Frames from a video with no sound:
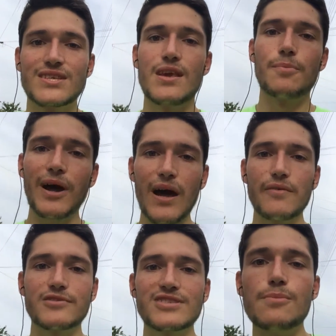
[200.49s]
qui est prêt à
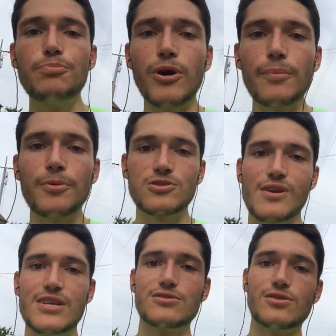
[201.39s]
avancer peu importe ce
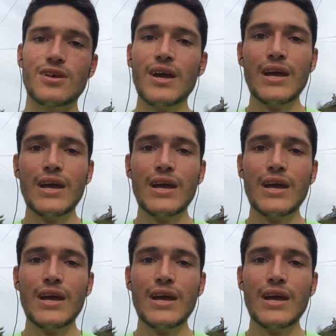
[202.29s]
que les autres